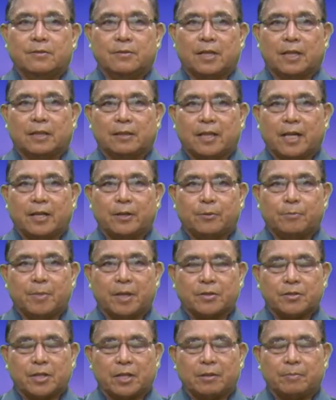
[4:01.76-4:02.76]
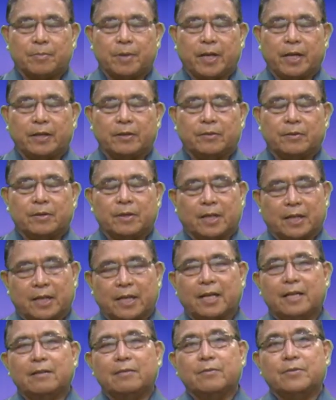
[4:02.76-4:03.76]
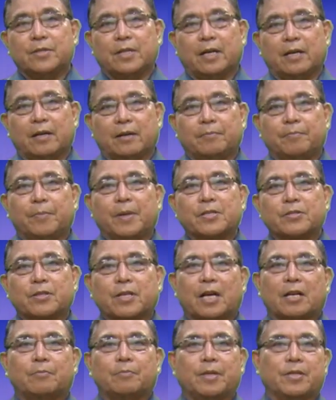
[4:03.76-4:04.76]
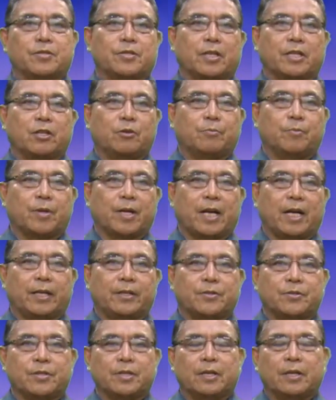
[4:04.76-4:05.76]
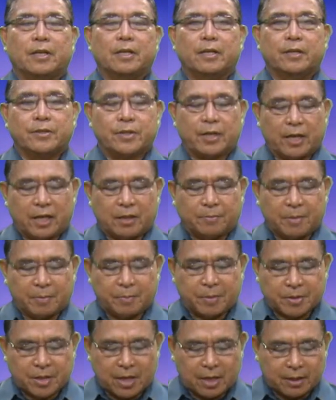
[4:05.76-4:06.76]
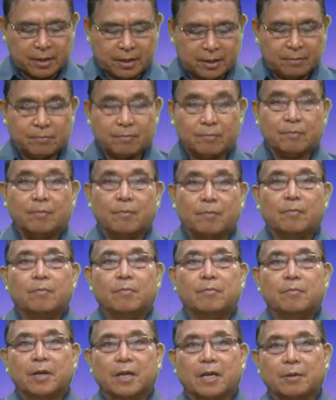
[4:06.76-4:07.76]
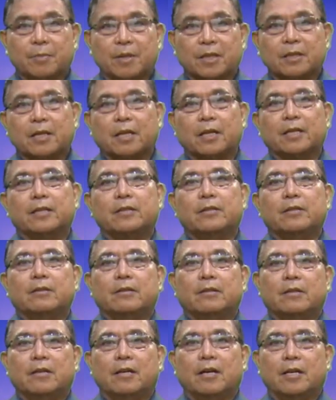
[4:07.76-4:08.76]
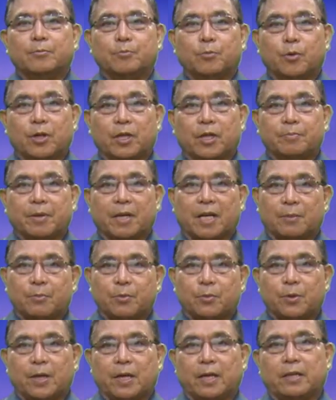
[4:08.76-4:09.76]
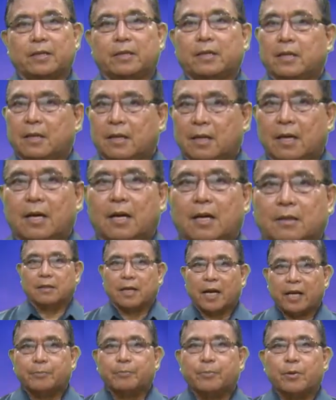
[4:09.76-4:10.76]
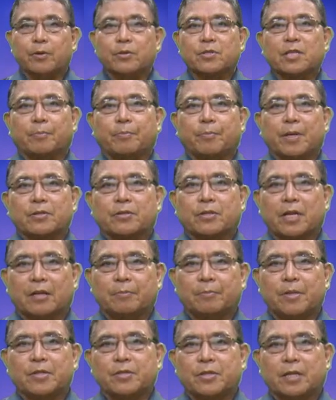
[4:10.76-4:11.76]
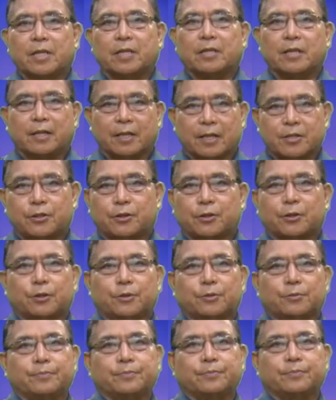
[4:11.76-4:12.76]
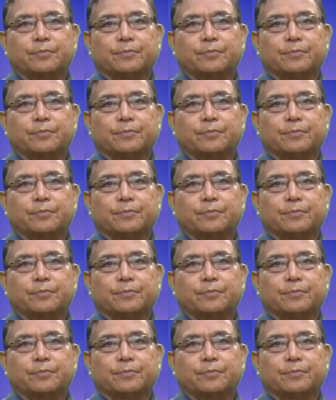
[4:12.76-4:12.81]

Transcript: saan tayo mag-celebrate again sa Pascal Mystery of Christ sa kanyang papasakit, pagkamatay at muling pagkabuhay. At dahil po sa Pascal Mystery ni Kristo,